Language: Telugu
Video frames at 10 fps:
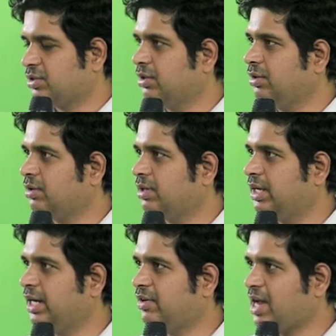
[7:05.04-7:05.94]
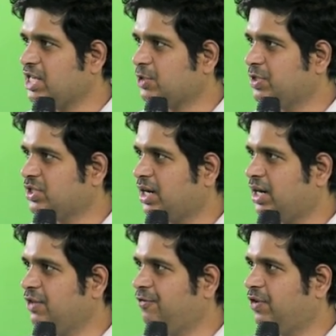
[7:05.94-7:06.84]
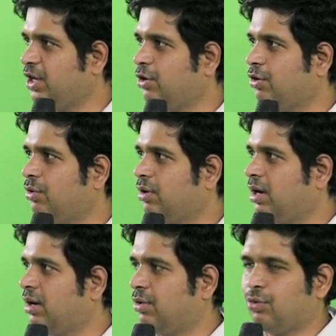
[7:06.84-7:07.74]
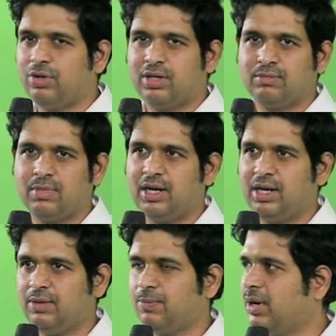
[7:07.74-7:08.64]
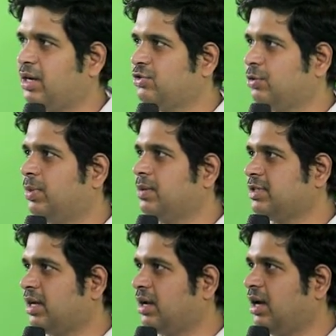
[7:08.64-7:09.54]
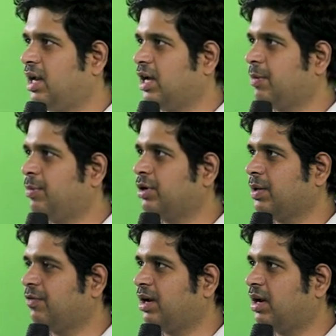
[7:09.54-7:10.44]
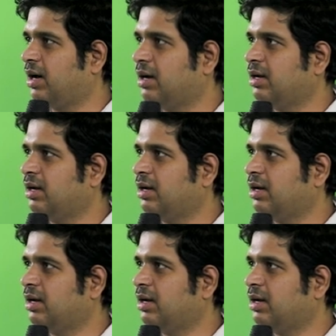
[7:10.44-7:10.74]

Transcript: సో ఈ ట్రాన్స్మిషన్ అనేది ఫీకో ఓరల్ రూట్ అంటే పరిశుభ్రం సరిగ్గా లేకపోవటం వల్ల